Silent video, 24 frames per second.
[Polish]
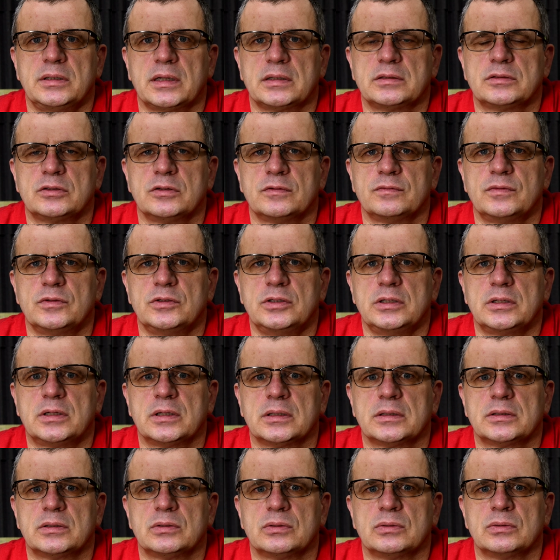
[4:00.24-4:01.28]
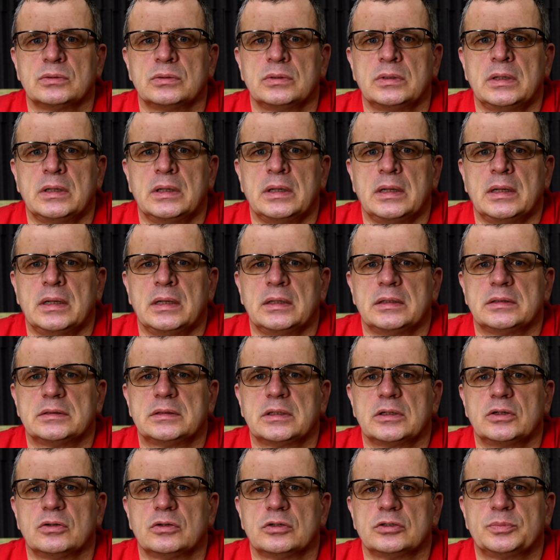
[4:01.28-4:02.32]
jasno wynika to z
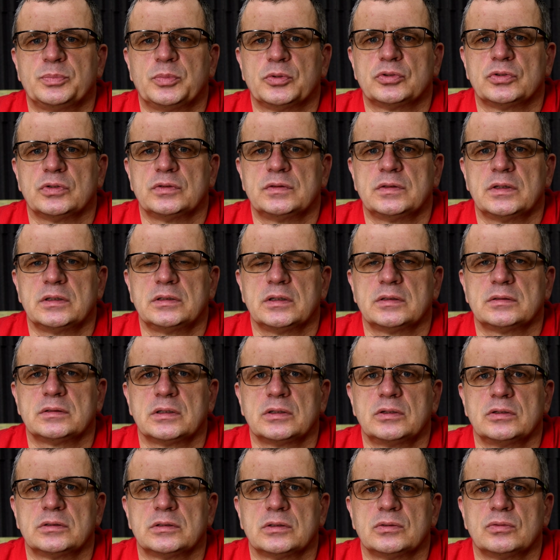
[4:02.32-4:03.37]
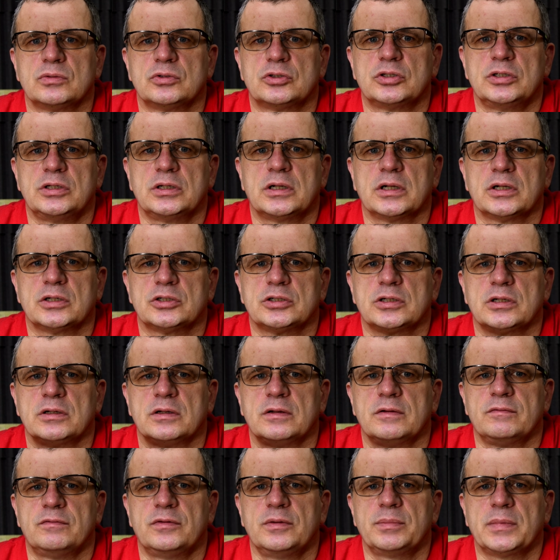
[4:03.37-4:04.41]
tego rozporządzenia, z tego załącznika,
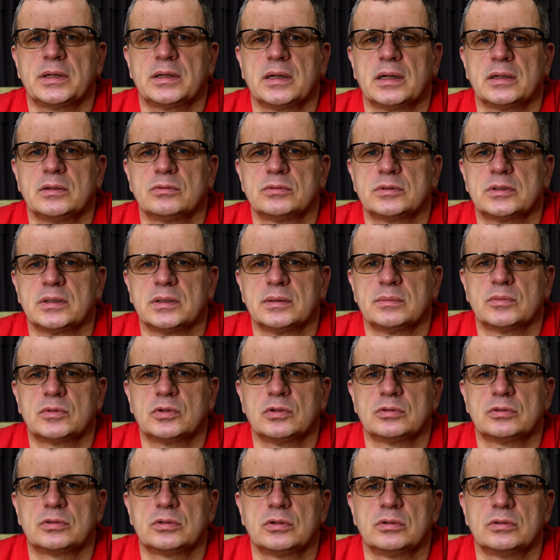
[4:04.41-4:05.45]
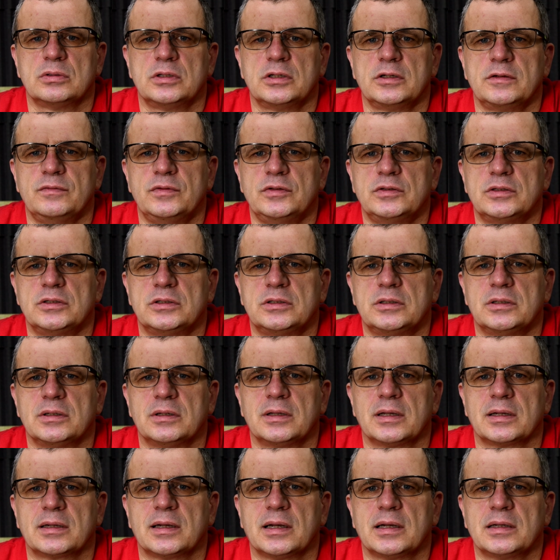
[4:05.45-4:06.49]
że wymagają tam kontrolnych wizyt
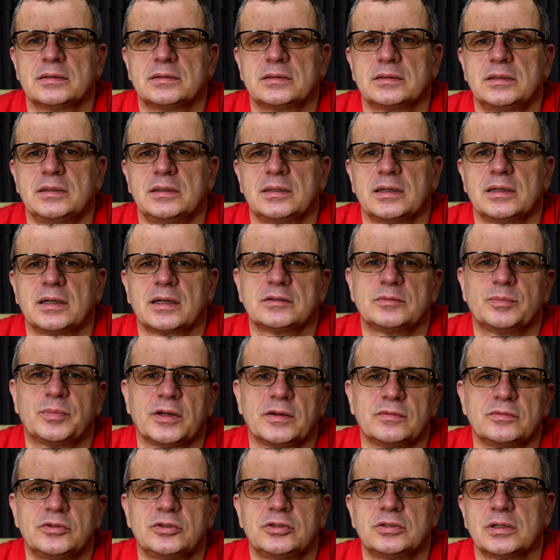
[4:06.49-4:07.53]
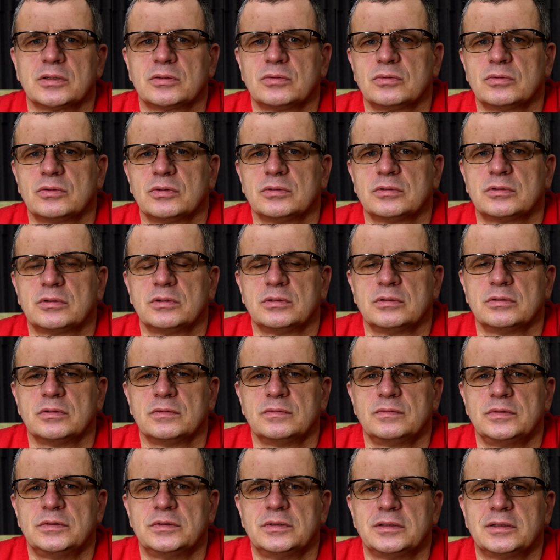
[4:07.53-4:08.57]
lekarskich, a jak sprawdzić taką
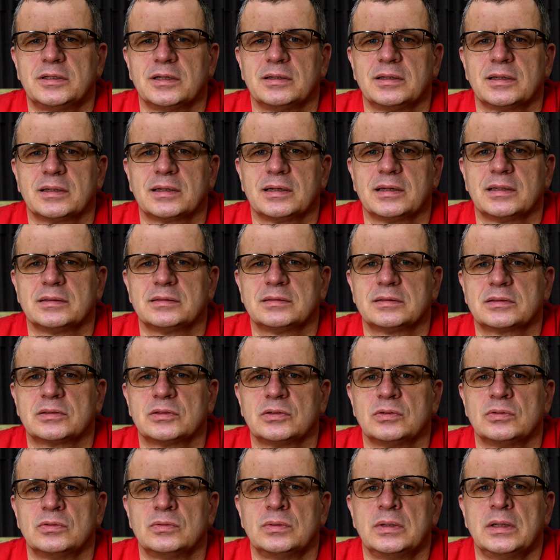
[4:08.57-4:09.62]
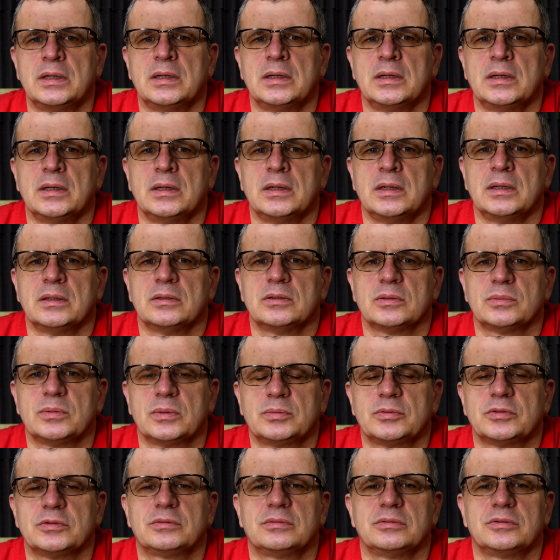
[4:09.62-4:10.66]
kontrolną wizytę lekarską? No
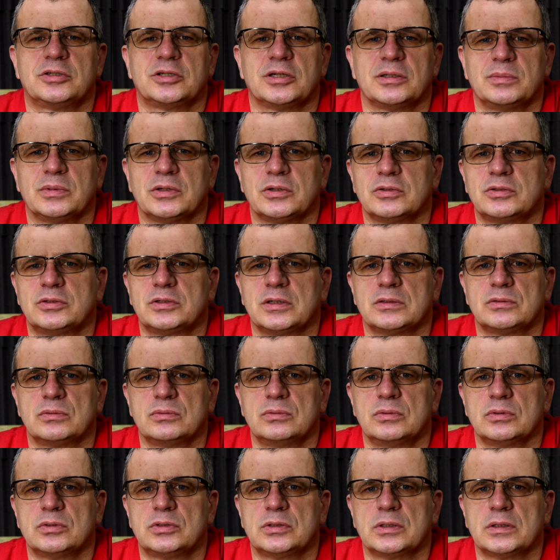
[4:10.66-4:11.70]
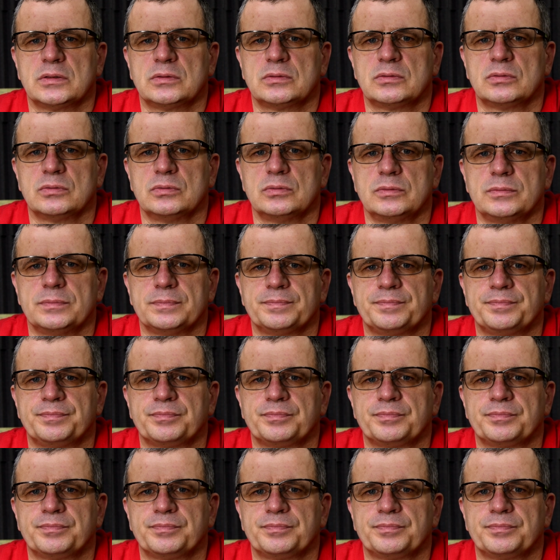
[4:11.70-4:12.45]
po prostu trzeba od czasu do czasu